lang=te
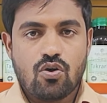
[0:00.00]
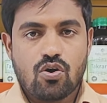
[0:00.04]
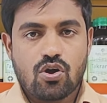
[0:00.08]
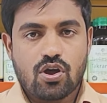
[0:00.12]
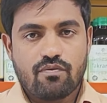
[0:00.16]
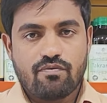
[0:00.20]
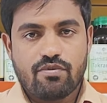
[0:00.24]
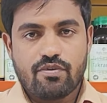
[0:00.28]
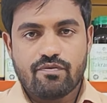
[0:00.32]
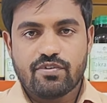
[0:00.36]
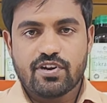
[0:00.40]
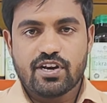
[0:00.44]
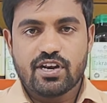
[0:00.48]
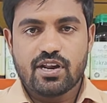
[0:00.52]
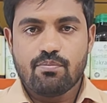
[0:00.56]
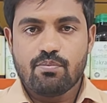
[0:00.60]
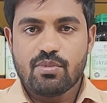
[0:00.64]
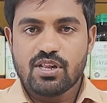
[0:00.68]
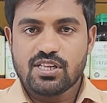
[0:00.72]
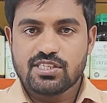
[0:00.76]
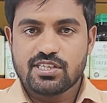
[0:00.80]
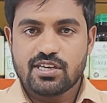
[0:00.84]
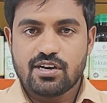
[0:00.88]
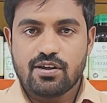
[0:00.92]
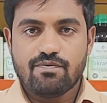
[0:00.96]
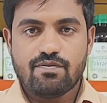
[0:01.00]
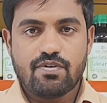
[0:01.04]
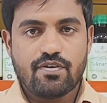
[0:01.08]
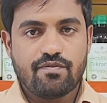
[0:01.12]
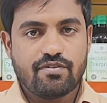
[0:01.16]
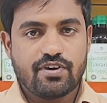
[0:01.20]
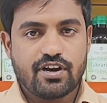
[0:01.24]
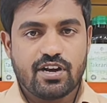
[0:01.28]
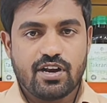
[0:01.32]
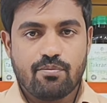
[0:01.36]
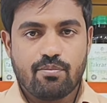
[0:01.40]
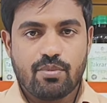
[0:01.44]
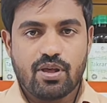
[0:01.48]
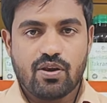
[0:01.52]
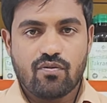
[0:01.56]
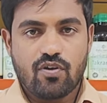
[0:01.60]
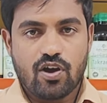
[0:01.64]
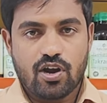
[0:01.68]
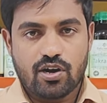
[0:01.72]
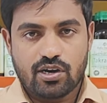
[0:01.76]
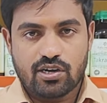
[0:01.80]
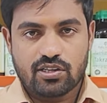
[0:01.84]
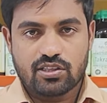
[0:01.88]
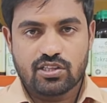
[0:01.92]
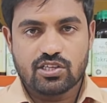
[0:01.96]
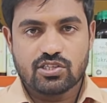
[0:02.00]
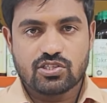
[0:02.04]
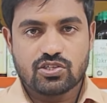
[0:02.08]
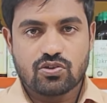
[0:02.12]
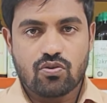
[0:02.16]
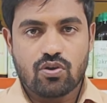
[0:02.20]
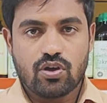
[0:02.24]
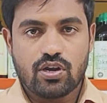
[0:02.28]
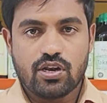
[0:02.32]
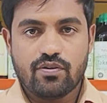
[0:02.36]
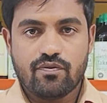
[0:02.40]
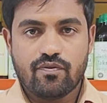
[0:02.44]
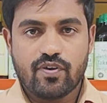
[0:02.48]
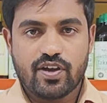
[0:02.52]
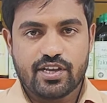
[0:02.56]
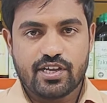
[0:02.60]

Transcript: ఒక ఫిఫ్టీన్ ఎంఎల్ సిరప్ ఫిఫ్టీన్ ఎంఎల్ వాటర్ తీసుకోవాలి